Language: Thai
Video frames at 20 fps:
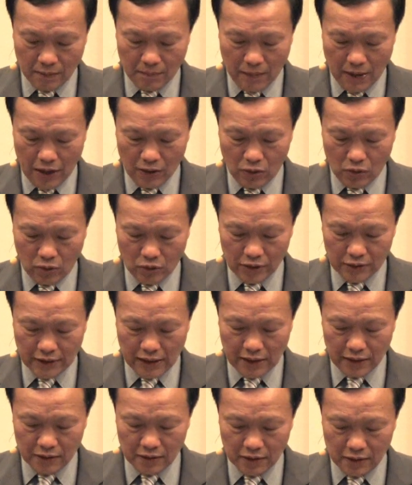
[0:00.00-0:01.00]
บางคน
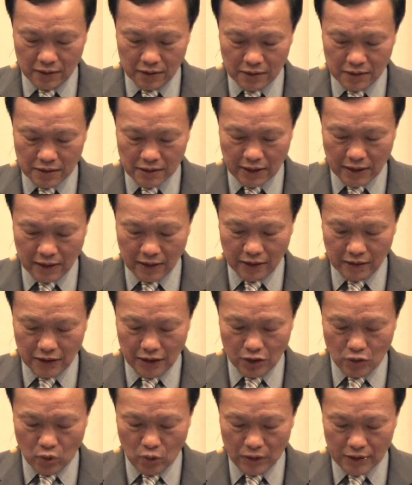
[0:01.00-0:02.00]
ยิ่งยึดสิ่ง
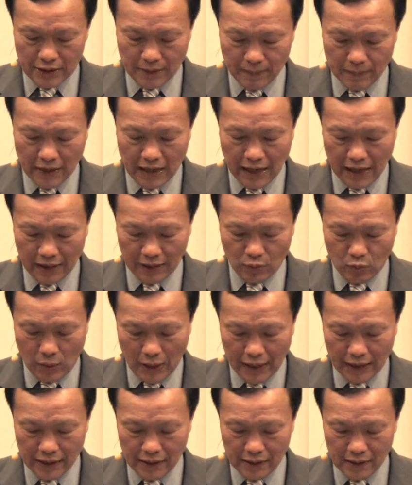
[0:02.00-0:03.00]
ที่ควรจำหน่าย
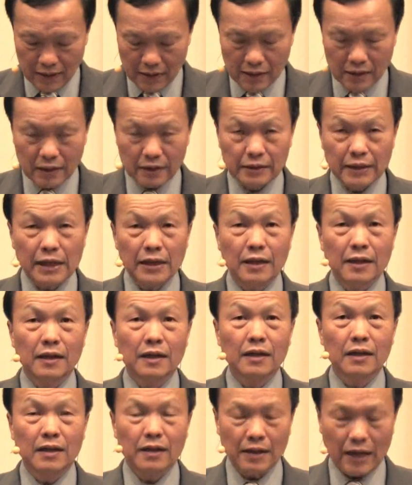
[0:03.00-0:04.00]
ไว้ ยิ่ง
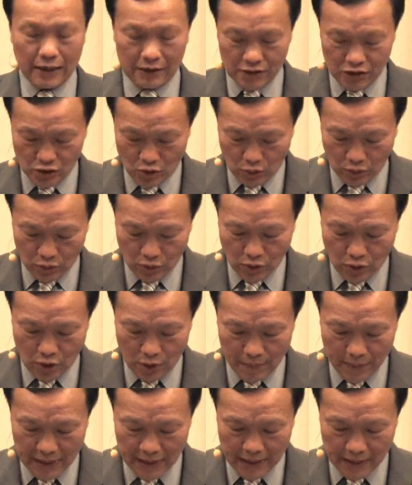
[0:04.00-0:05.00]
ขัดสนก็
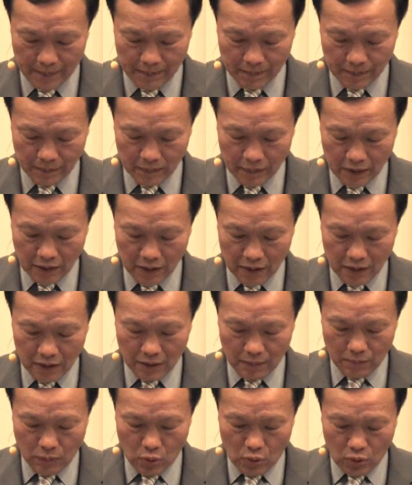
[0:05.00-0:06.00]
มี
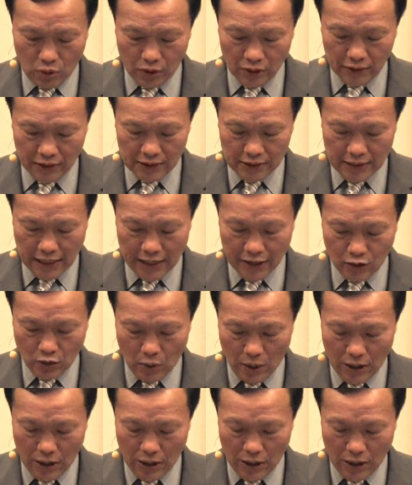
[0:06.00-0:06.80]
บุคคลที่ใจก